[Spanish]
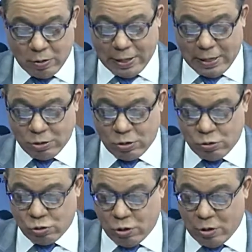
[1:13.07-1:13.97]
la
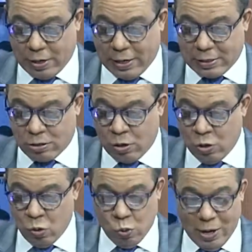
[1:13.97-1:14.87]
solución es
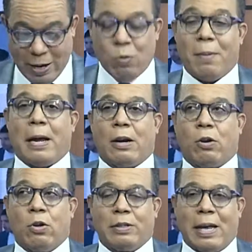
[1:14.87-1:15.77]
una nueva
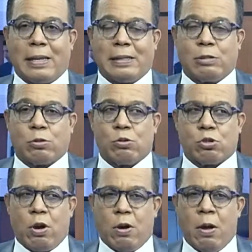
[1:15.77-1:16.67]
ronda de
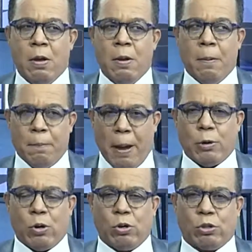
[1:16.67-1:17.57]
discusión
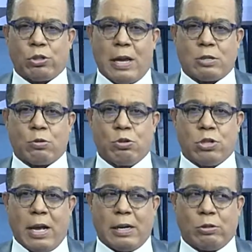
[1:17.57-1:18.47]
Vamos a escuchar
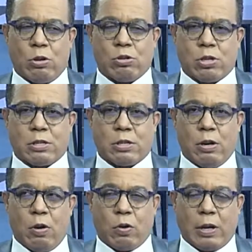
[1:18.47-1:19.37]
entonces
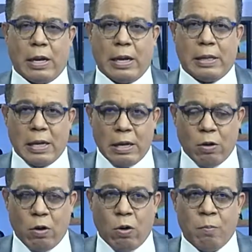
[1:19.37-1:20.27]
lo que dijo